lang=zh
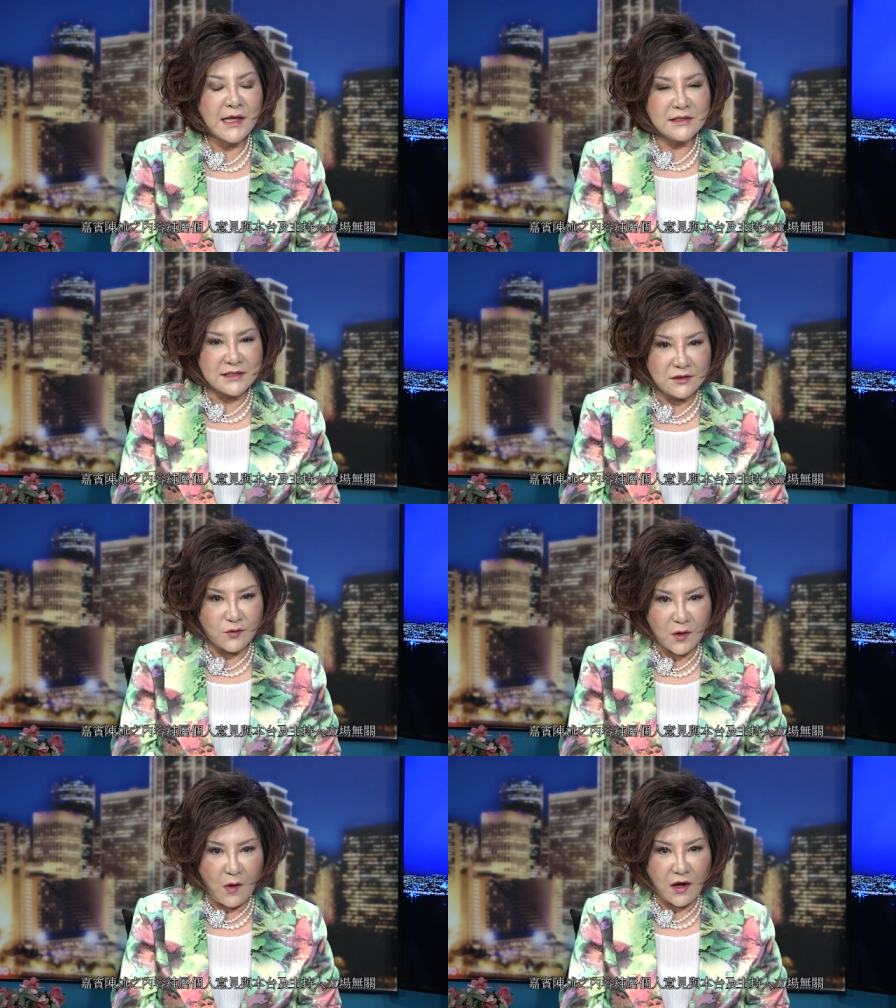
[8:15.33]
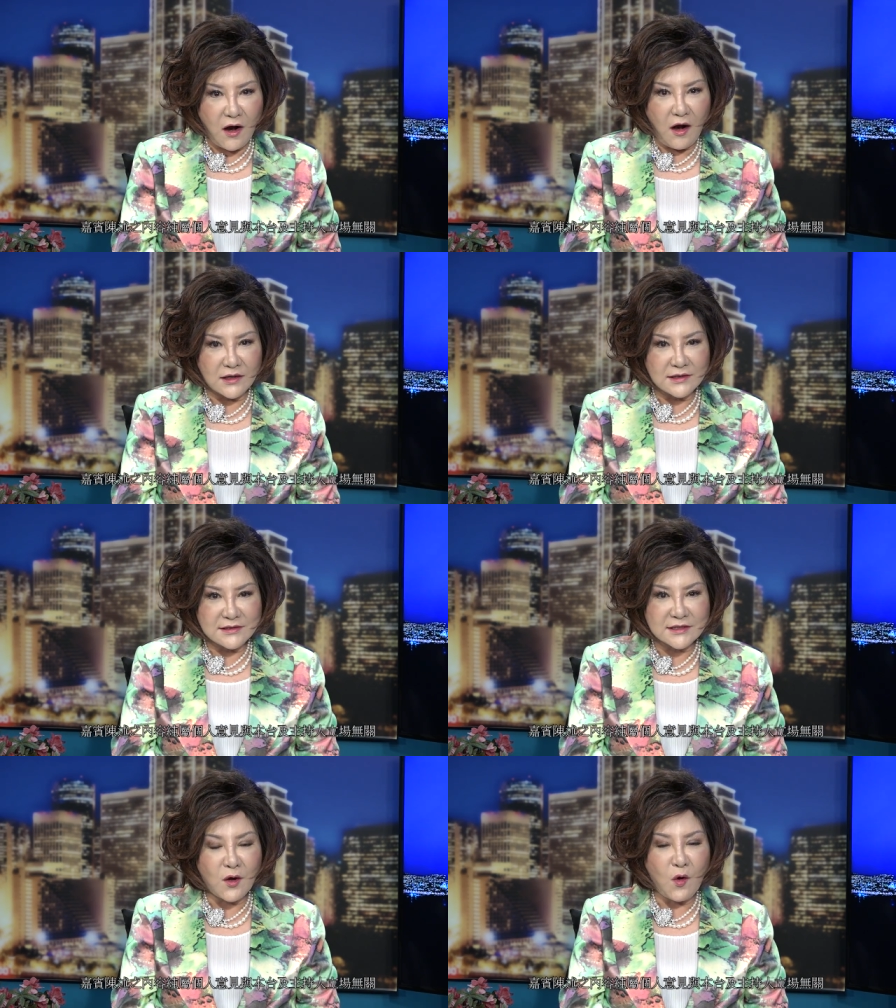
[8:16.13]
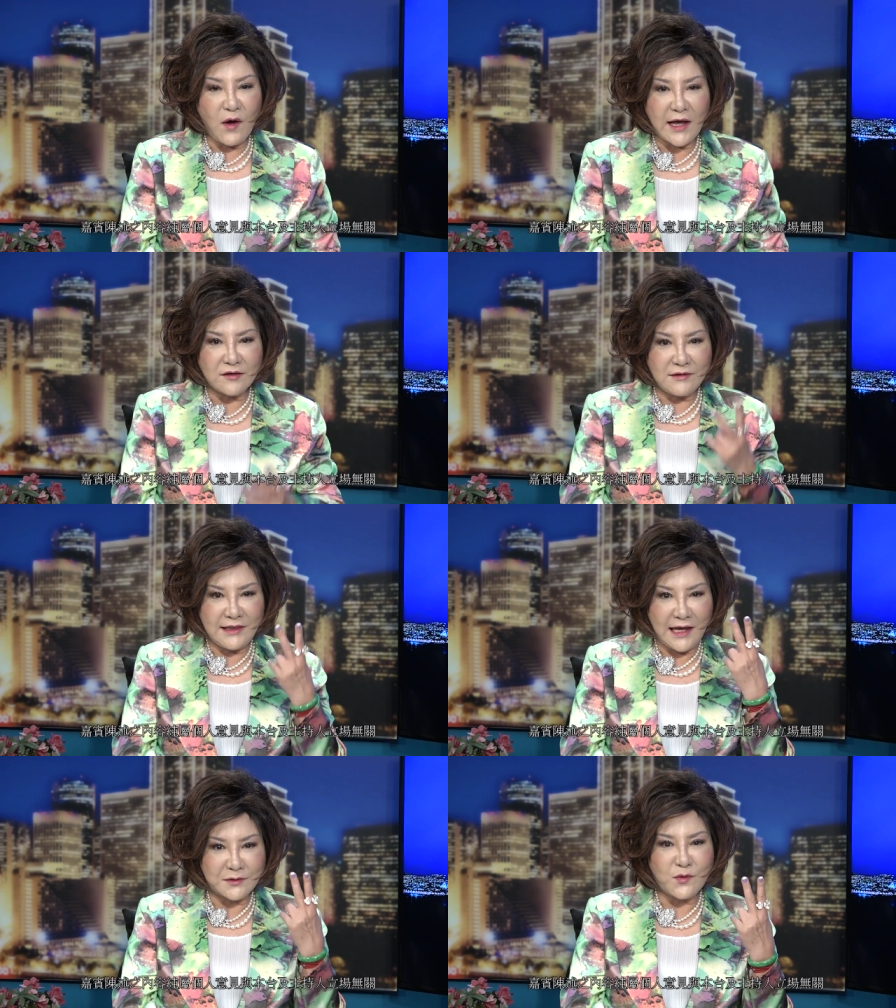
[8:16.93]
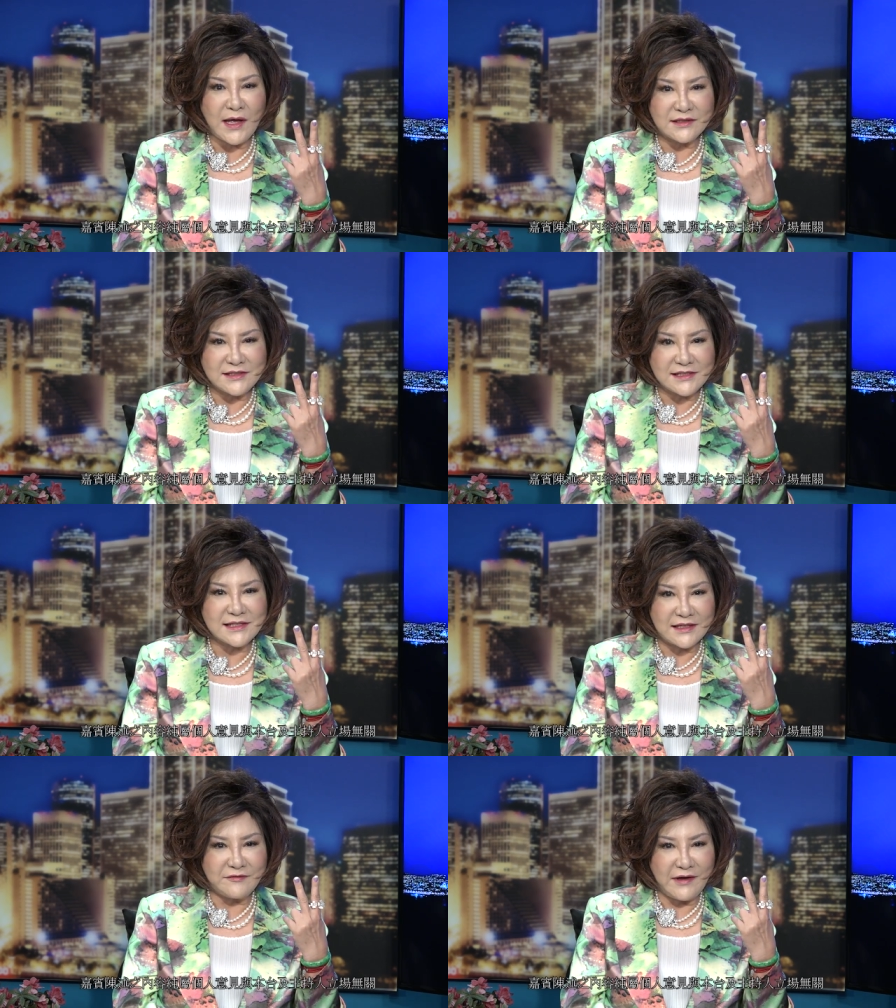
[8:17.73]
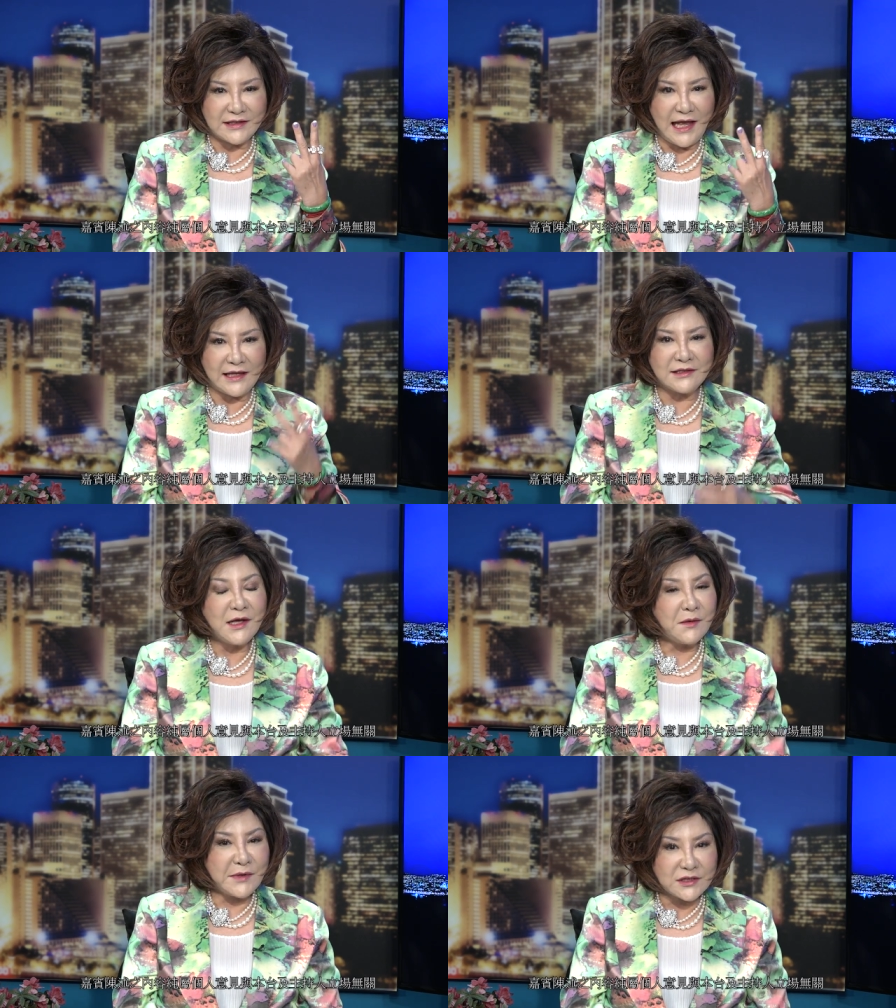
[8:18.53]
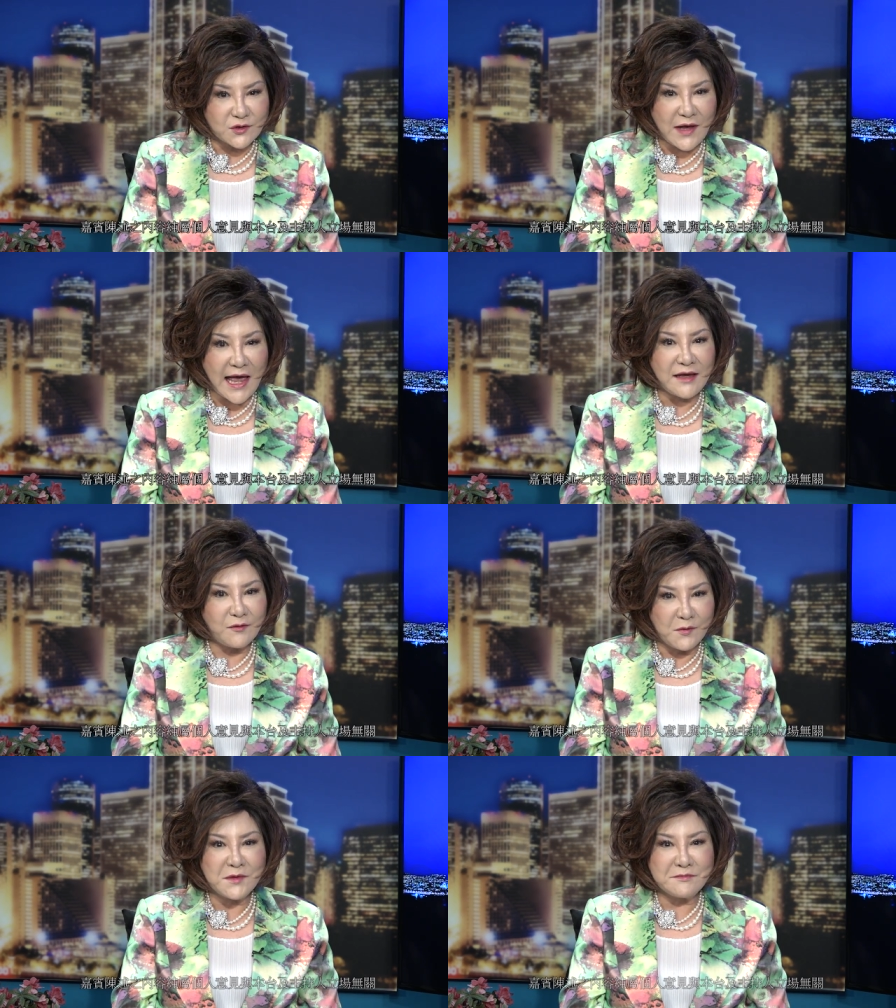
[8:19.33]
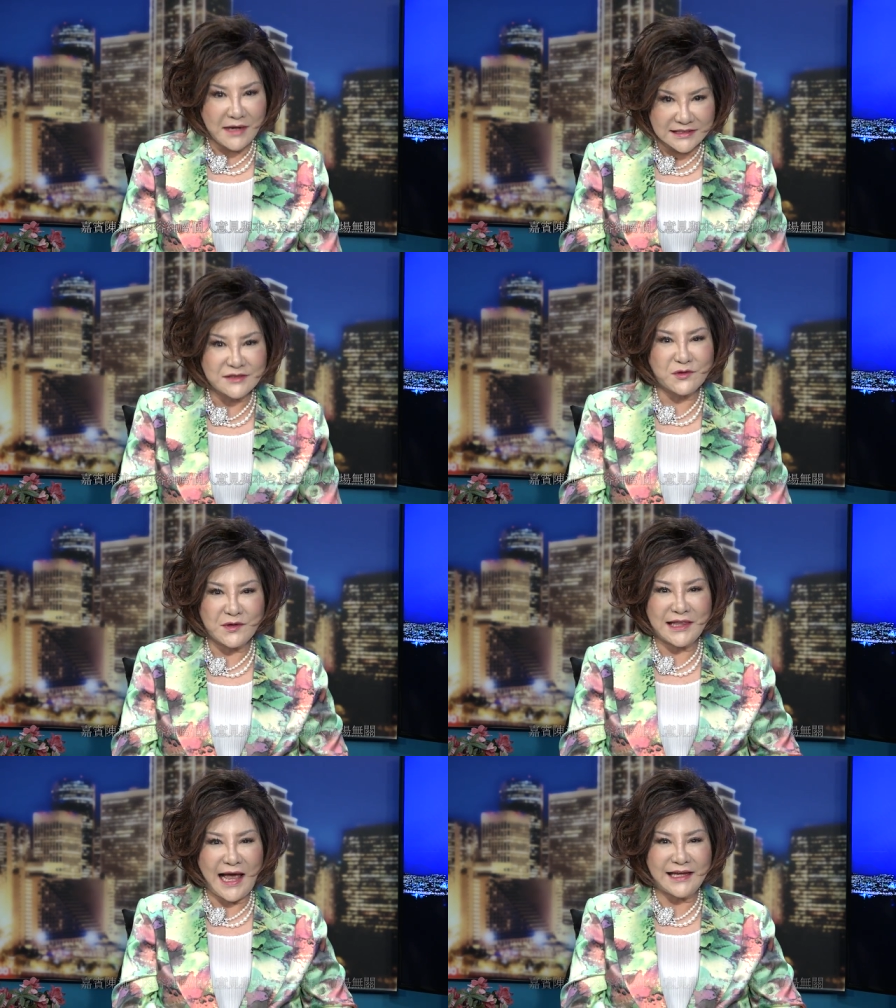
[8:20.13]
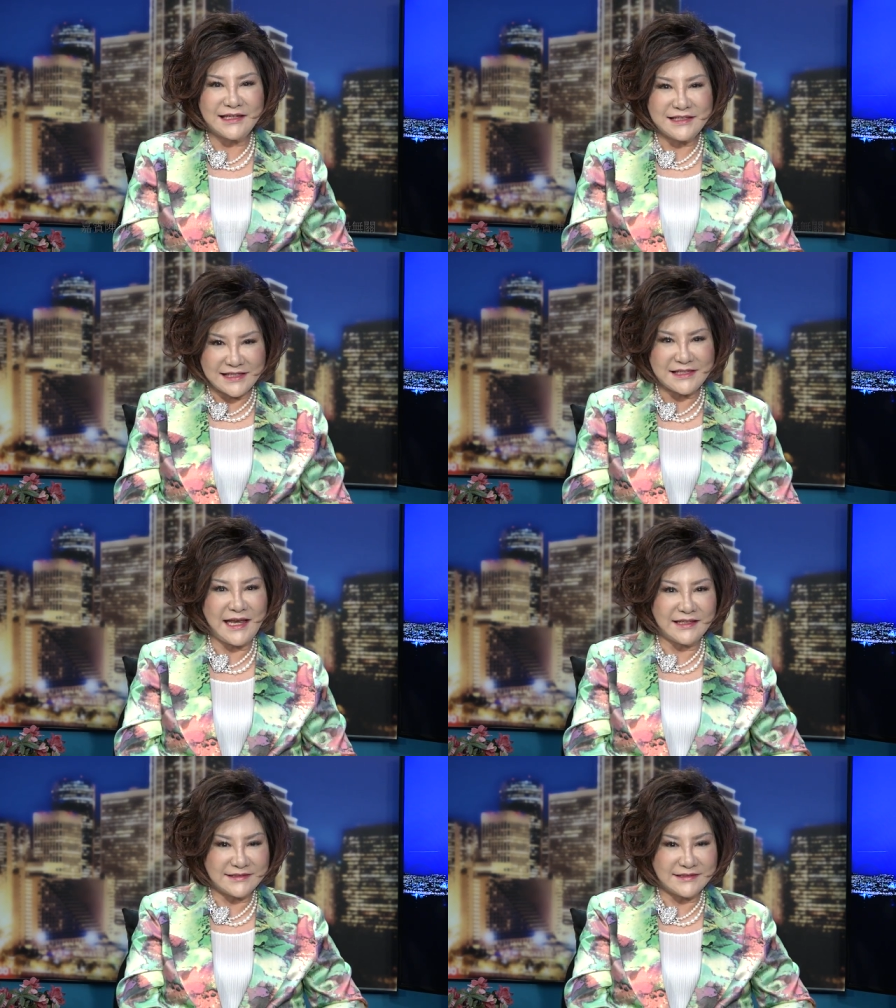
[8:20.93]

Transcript: 进一段广告之后，还有两段精彩的访谈，不要走开，我们马上就回来，谢谢。